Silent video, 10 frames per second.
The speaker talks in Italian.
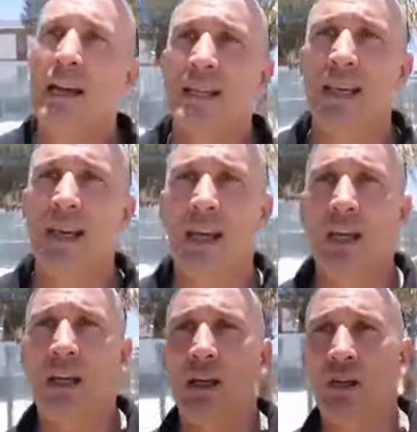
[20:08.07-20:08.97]

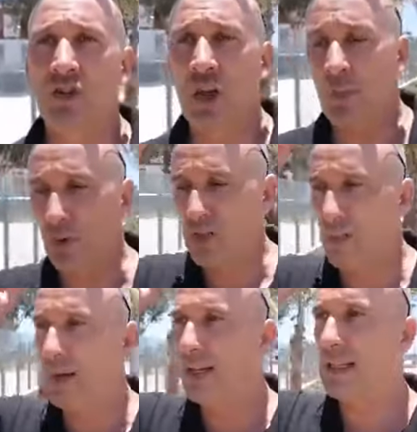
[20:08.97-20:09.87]
se c'è
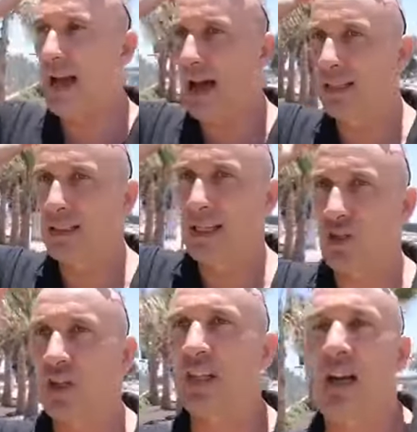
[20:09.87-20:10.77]
possibilità di
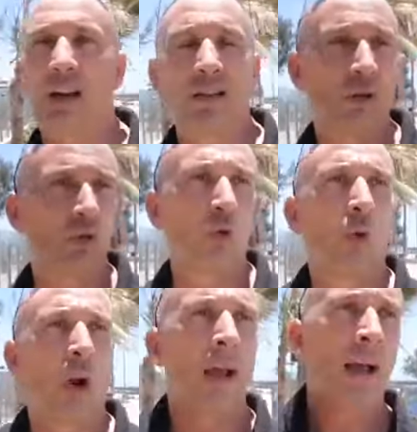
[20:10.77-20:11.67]
accedere alle
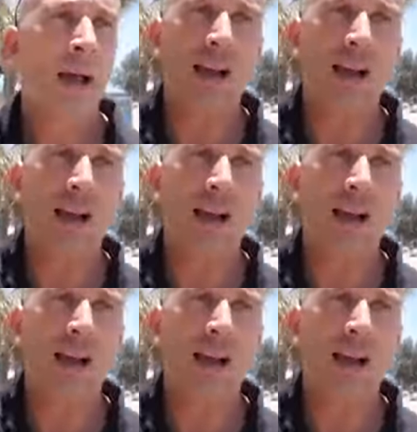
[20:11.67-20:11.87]
strutture,